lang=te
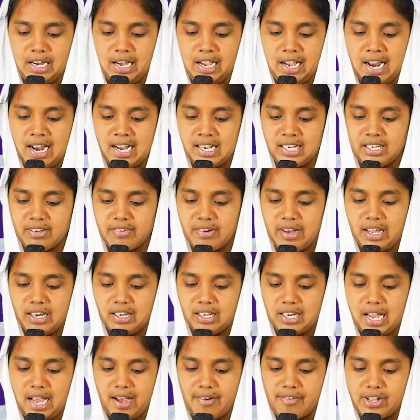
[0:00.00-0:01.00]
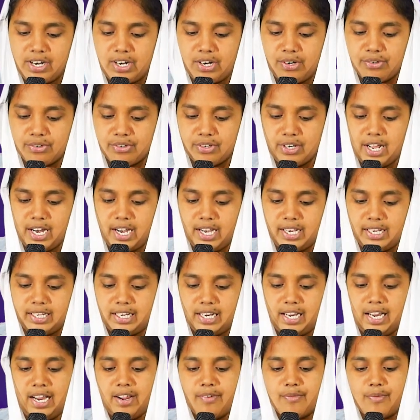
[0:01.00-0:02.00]
ఎలాంటి వారు
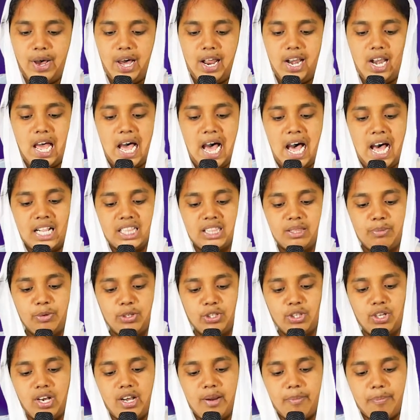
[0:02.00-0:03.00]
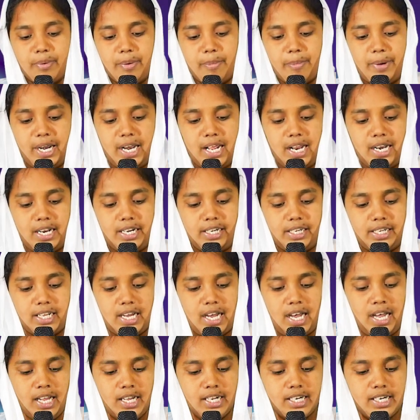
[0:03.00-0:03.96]
కావాలనుకున్నారంటే వాళ్ళ ఆత్మతో నింపబడాలంట